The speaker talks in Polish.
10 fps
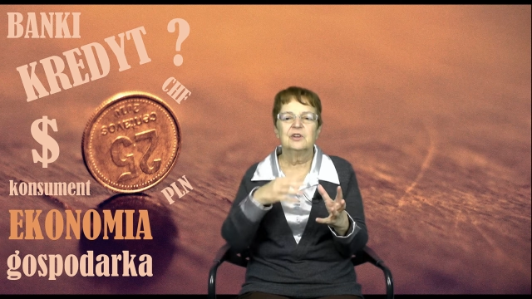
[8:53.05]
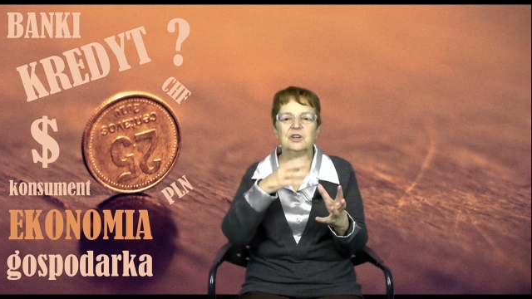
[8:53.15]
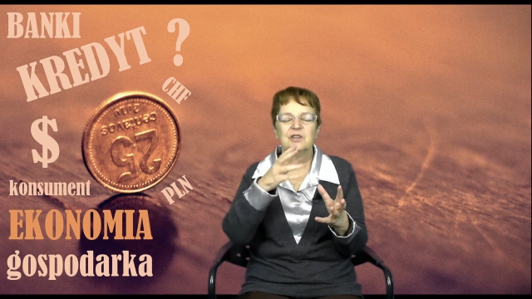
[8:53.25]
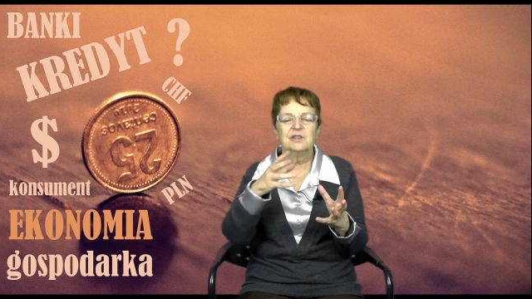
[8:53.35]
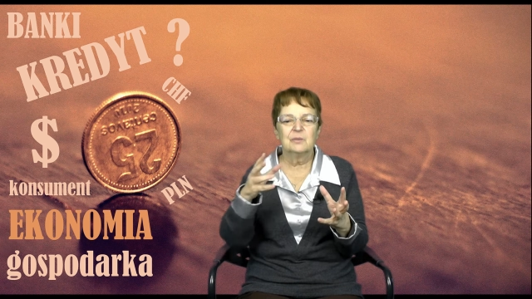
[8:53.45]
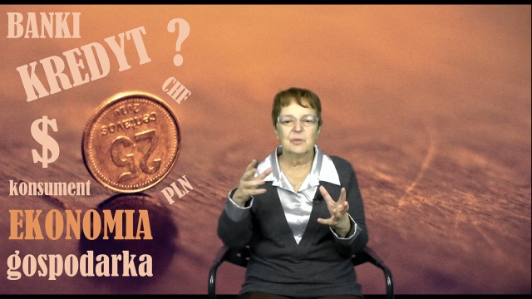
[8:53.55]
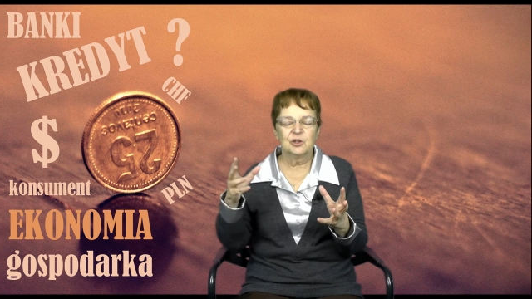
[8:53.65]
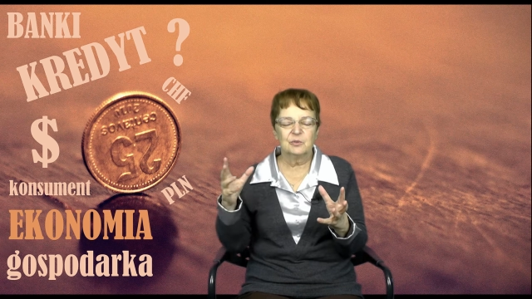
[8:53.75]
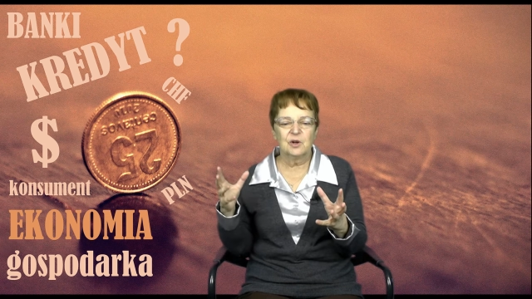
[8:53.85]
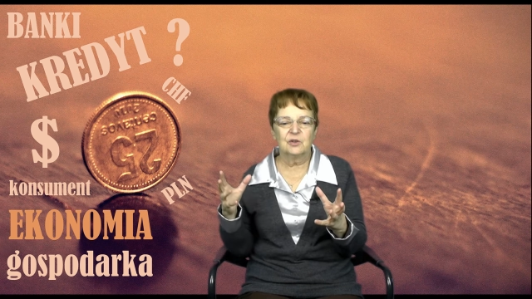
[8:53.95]
inne
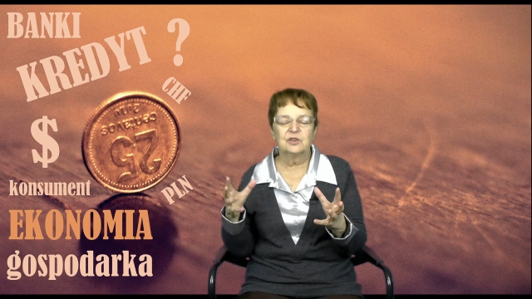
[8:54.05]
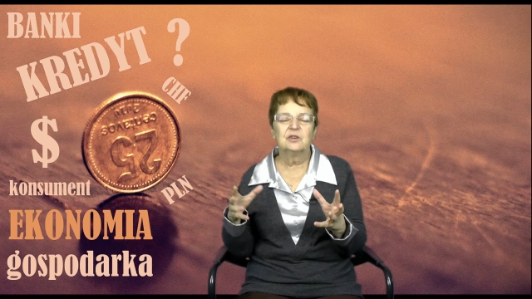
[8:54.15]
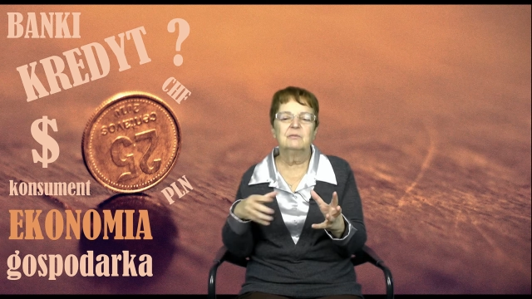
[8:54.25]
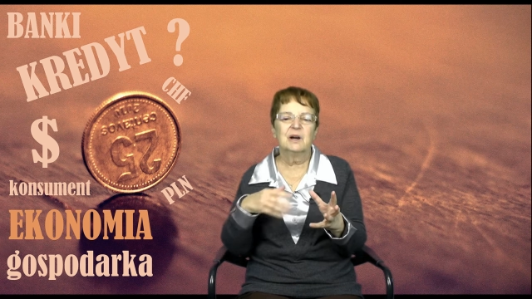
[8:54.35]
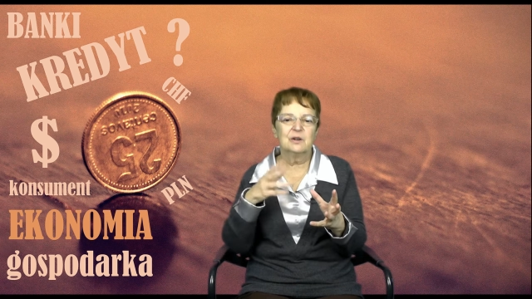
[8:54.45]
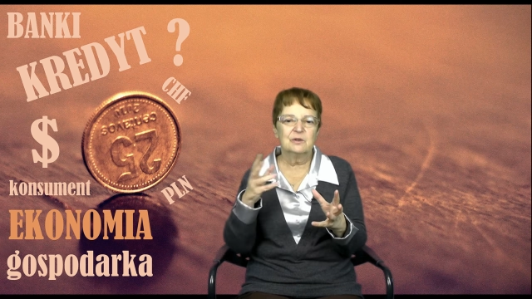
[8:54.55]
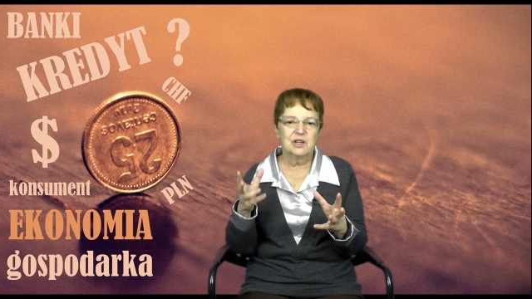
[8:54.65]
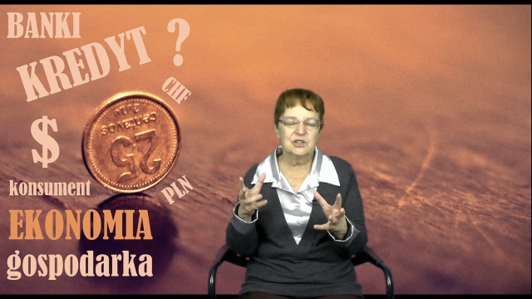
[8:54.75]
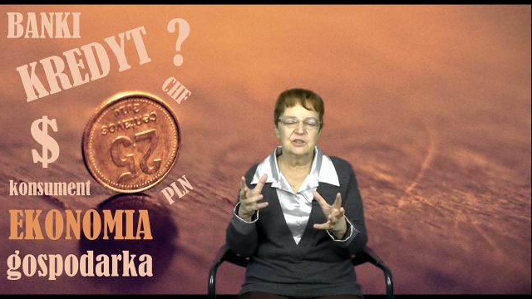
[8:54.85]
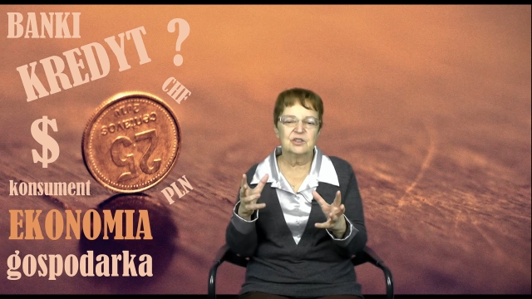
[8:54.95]
podmioty mają
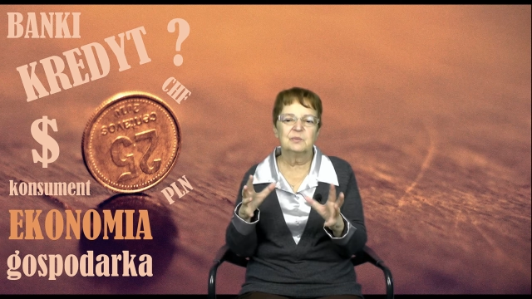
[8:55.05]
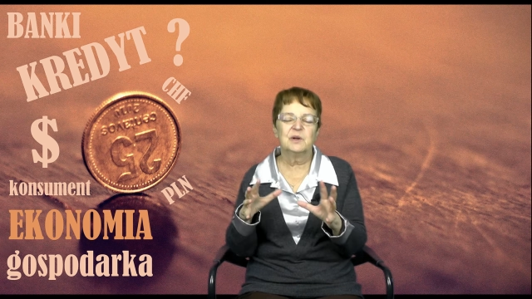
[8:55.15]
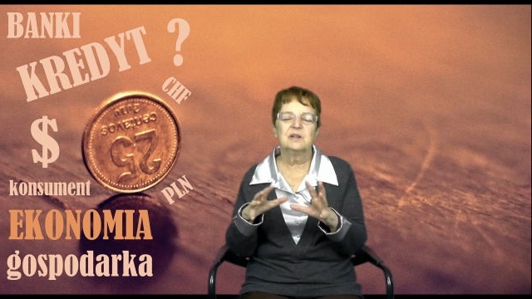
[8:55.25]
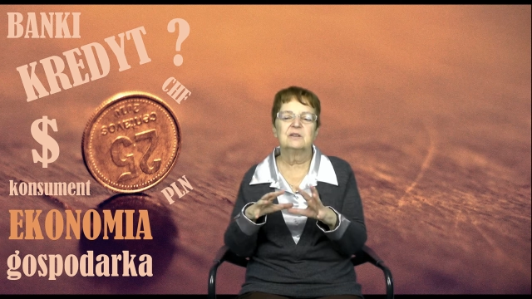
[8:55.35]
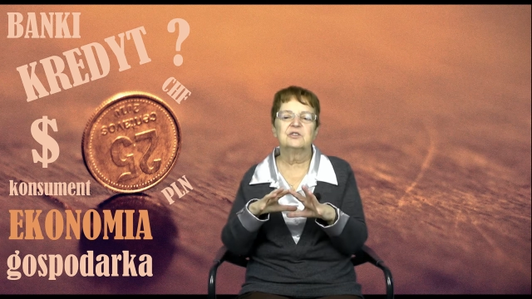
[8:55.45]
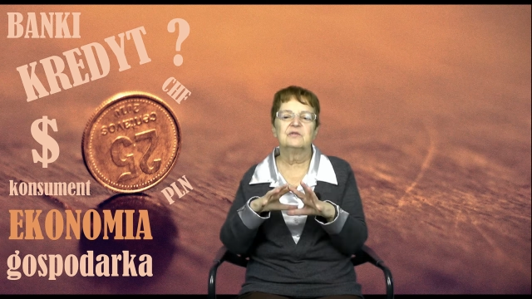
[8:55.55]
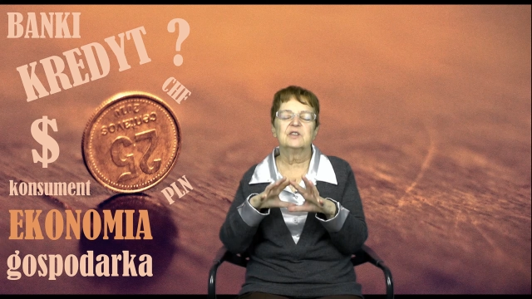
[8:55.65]
resztę tych pieniędzy,